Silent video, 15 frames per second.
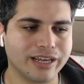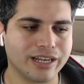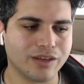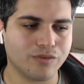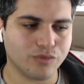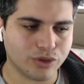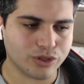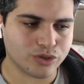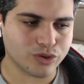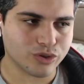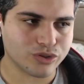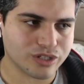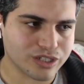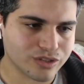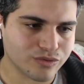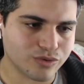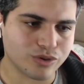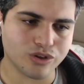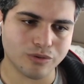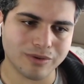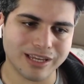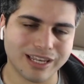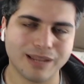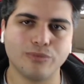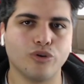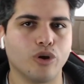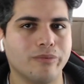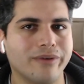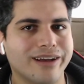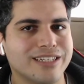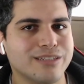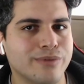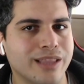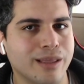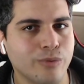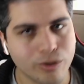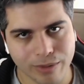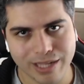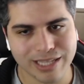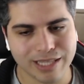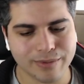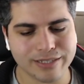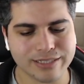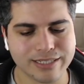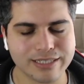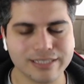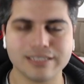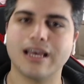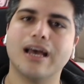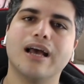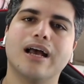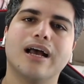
ilgili video istiyorsanız videoya beğenip yorumlar kısmında bunu belirtebilirsiniz.